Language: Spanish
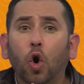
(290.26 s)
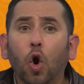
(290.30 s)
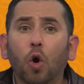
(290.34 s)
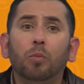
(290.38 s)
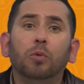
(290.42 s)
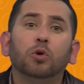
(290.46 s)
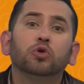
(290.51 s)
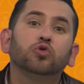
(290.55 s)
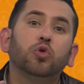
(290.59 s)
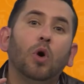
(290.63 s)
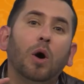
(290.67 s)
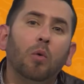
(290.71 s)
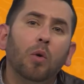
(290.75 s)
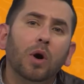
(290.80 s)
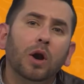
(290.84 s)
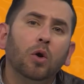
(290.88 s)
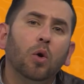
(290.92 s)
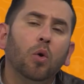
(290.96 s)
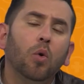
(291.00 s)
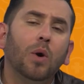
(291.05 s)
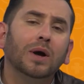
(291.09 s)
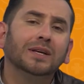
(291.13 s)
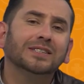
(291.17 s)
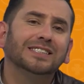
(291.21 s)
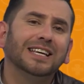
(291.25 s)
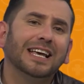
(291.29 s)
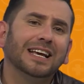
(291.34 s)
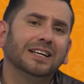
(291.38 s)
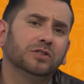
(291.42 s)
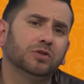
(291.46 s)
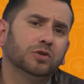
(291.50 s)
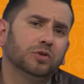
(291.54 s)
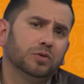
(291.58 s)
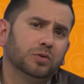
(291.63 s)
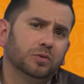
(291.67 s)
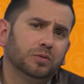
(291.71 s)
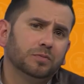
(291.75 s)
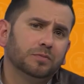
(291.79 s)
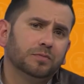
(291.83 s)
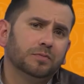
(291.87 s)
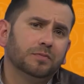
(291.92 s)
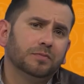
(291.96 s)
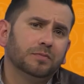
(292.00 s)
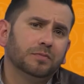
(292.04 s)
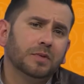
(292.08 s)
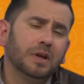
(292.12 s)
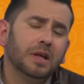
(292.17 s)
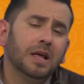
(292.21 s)
como su abuelo Juan VI.
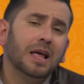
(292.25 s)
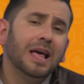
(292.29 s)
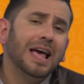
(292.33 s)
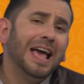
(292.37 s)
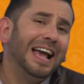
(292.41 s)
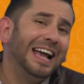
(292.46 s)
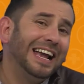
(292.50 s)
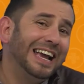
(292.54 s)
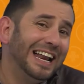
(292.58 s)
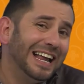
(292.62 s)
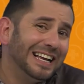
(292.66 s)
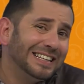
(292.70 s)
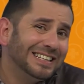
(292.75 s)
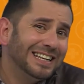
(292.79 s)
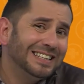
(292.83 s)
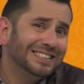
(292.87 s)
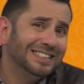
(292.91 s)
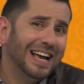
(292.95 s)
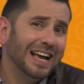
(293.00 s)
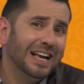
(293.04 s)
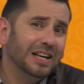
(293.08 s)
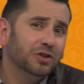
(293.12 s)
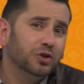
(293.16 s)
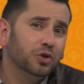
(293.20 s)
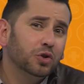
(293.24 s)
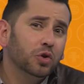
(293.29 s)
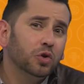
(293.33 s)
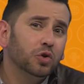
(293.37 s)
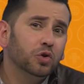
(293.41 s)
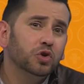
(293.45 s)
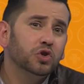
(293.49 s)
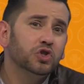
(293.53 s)
Gracias a esto